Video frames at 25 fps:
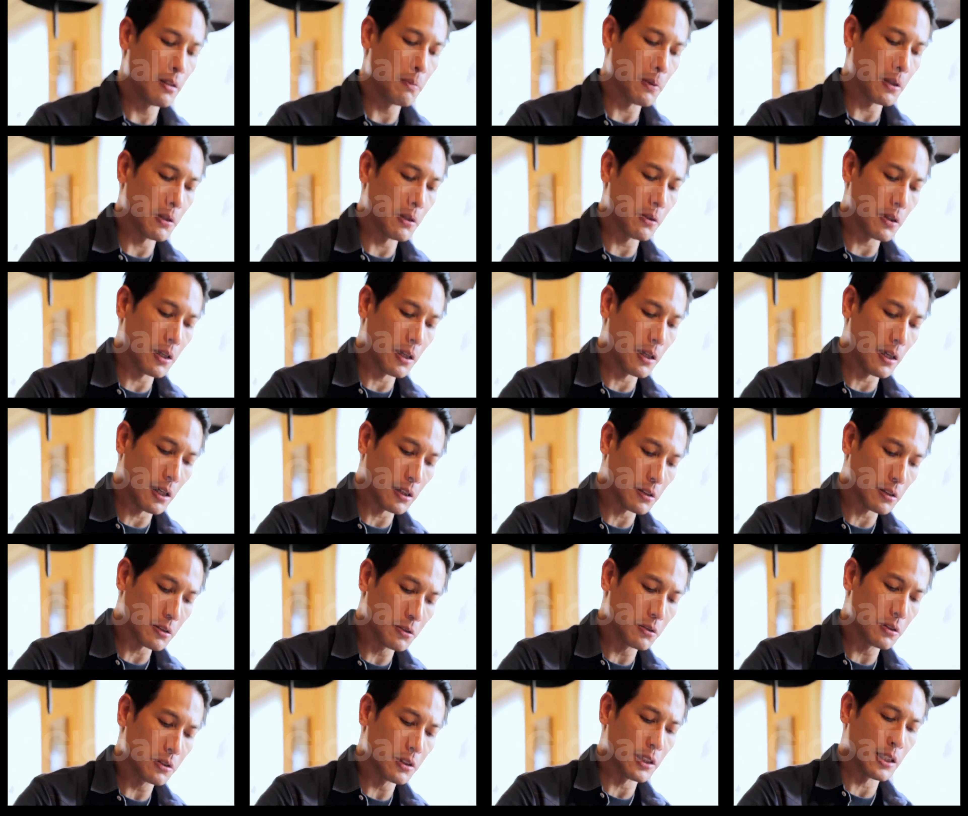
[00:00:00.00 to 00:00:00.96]
dipadukan
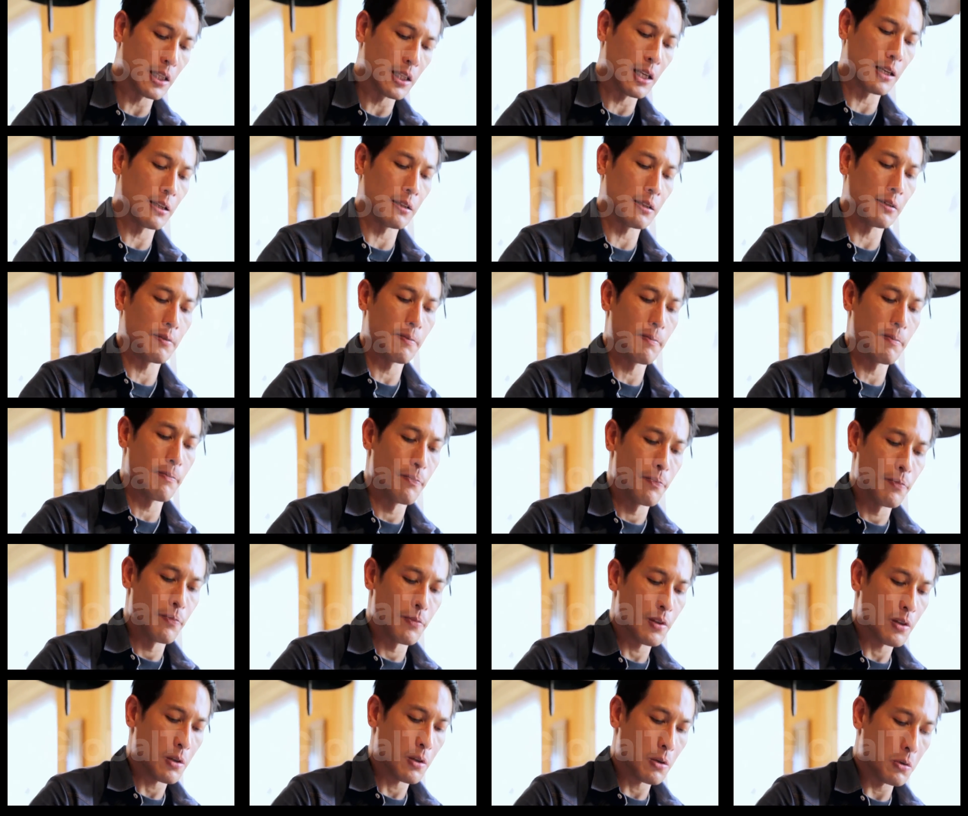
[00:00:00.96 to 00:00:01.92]
langsung dengan
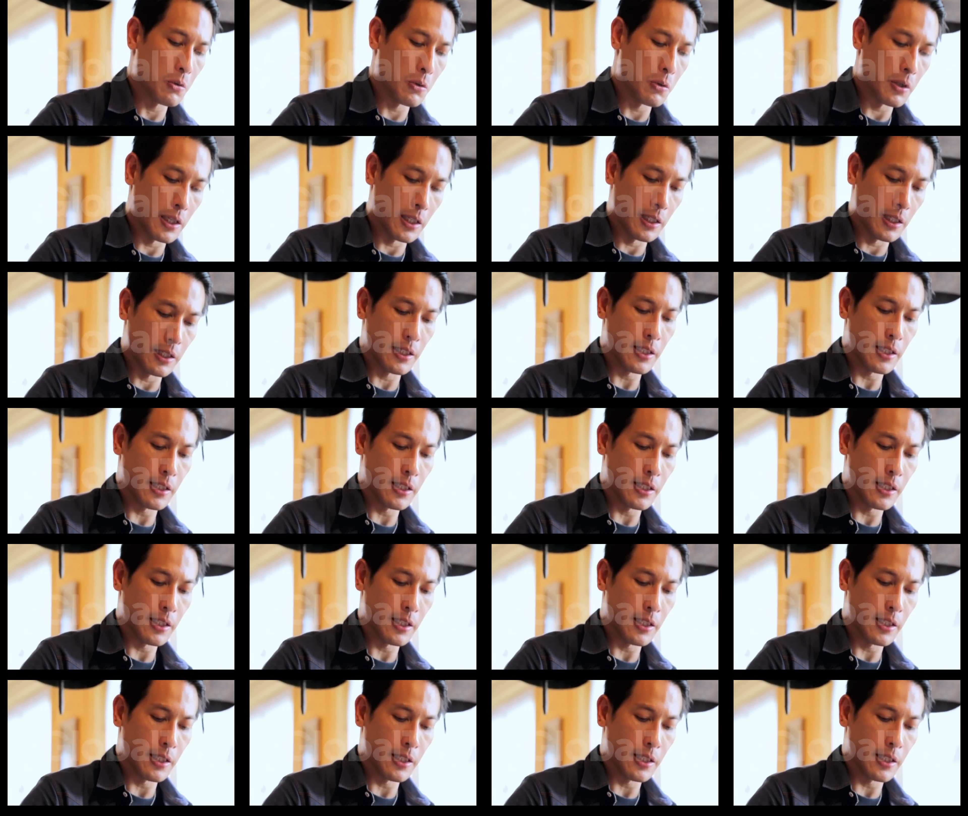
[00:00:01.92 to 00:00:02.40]
kue